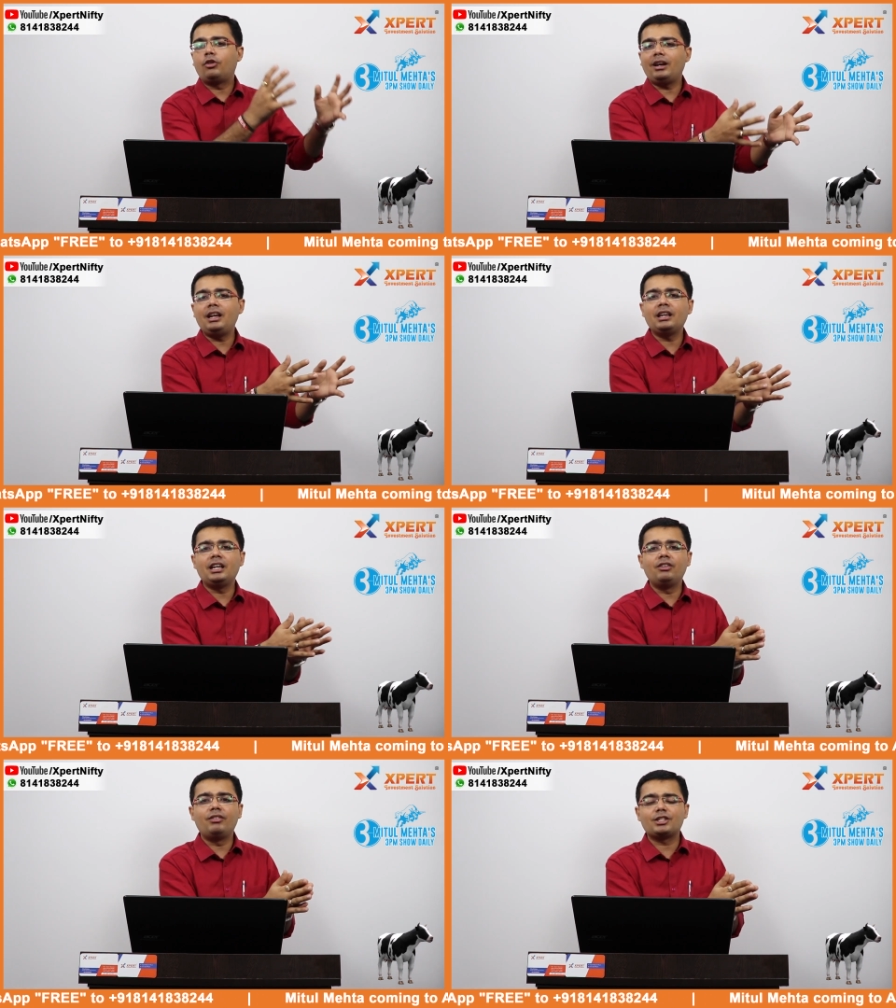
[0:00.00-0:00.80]

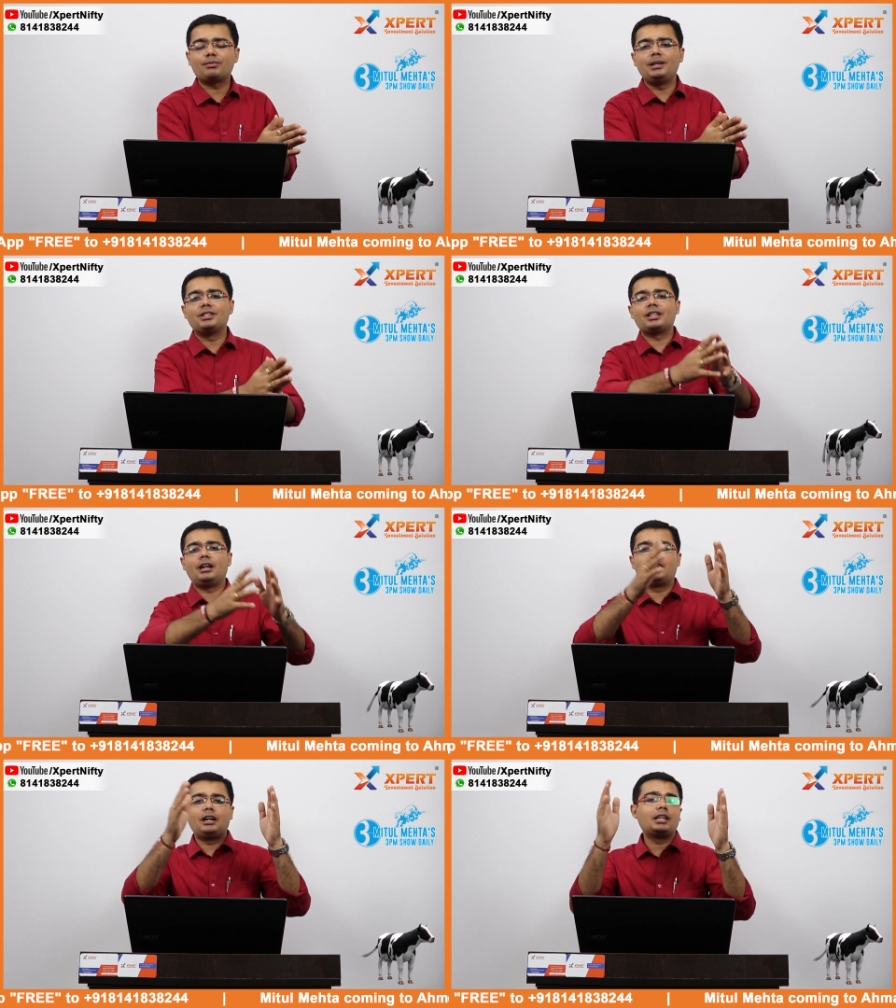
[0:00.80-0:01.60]
ट्रेडिंग इन्वेस्टमेंट से
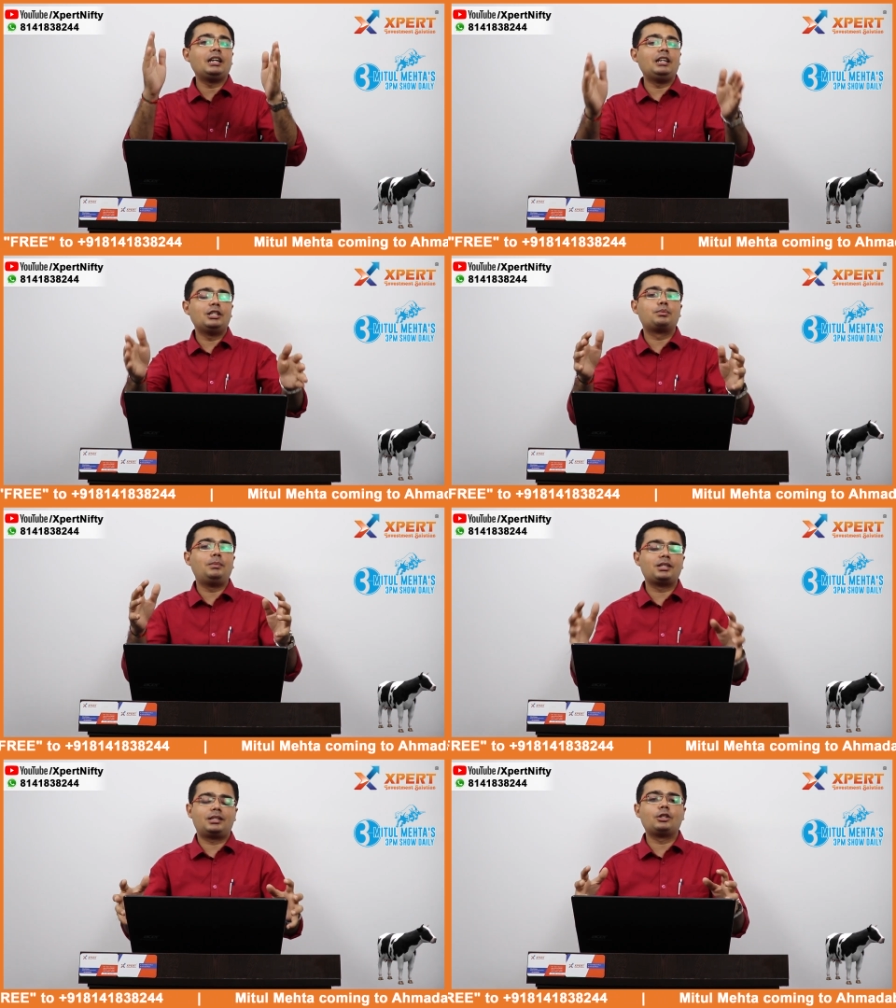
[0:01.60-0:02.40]
हटा के इस
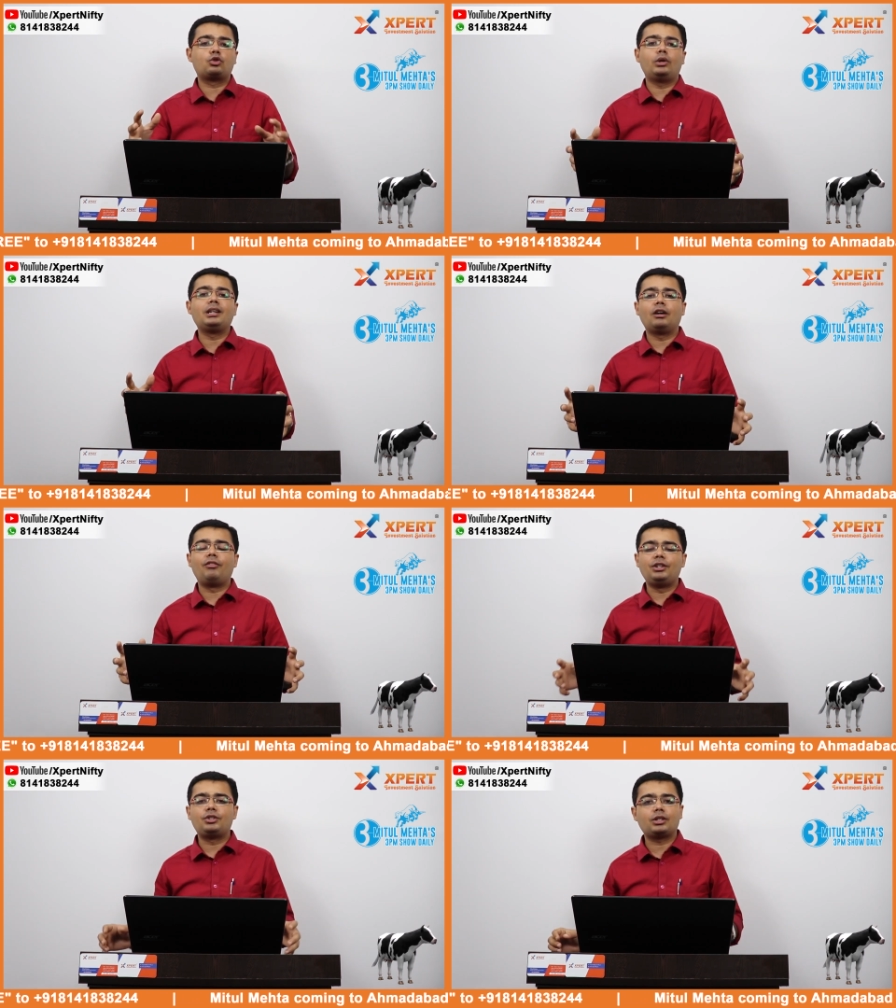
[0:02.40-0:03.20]
बिजनेस जो इनका
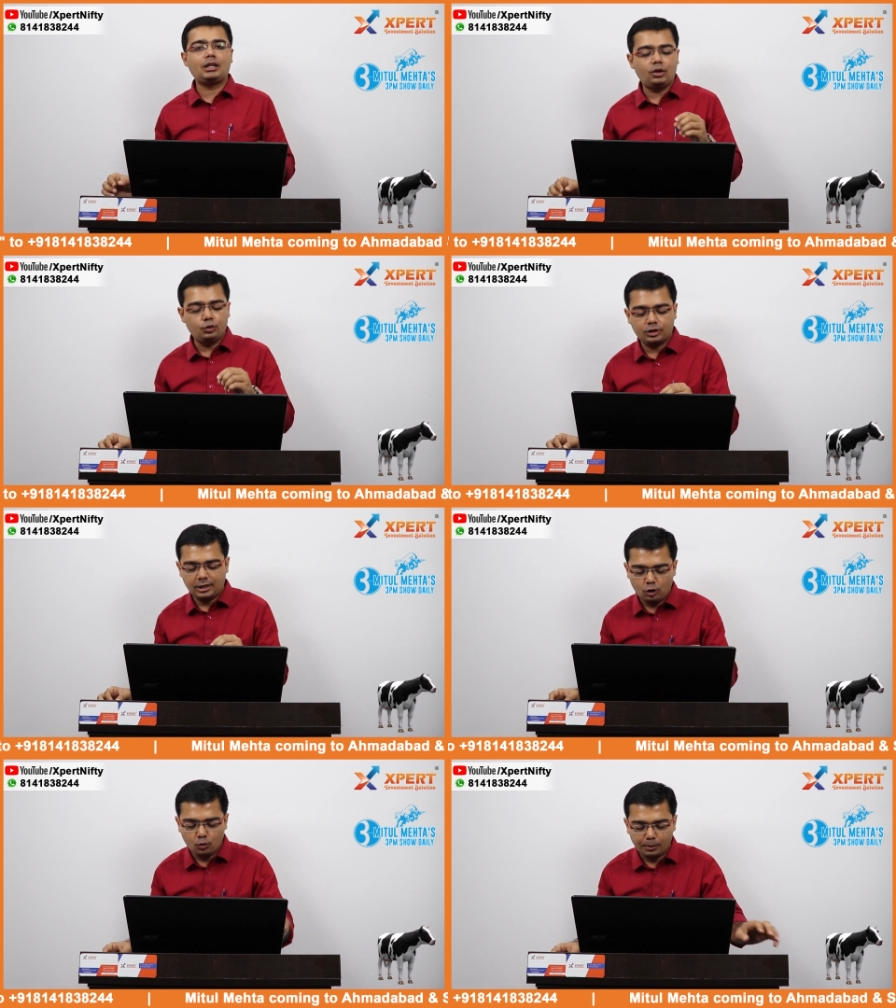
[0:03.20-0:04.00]
वेंचर था
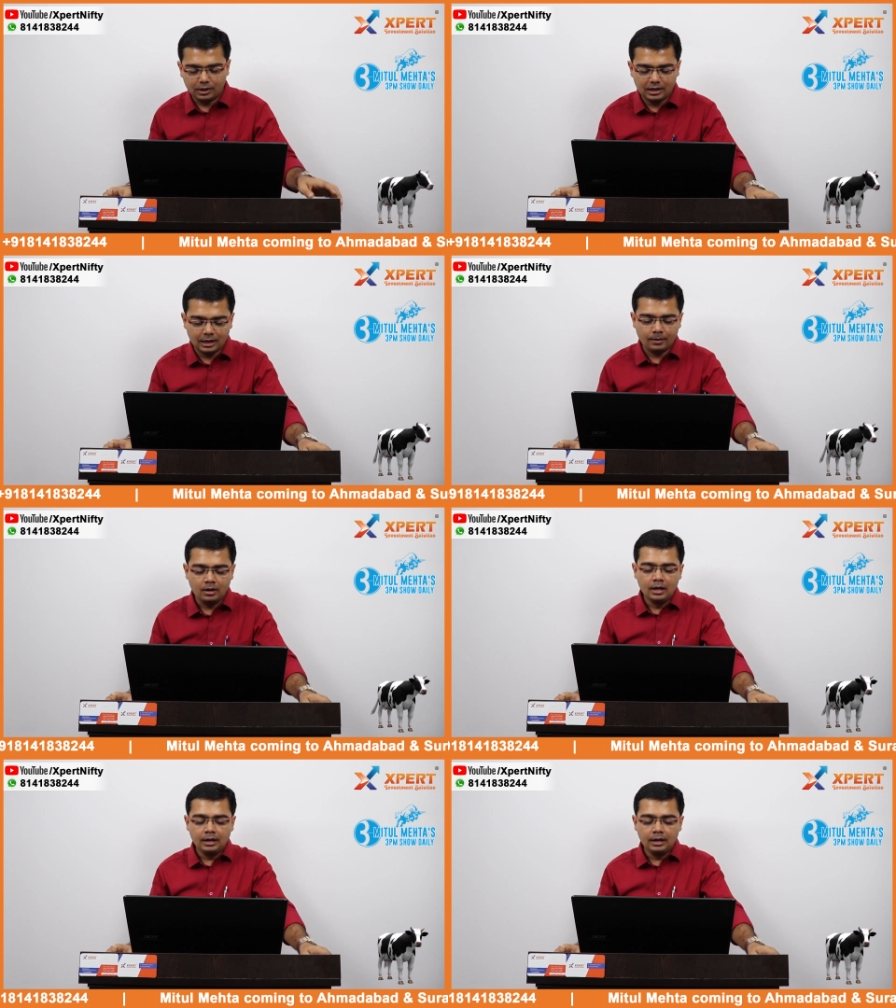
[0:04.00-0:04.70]
उसके ऊपर किया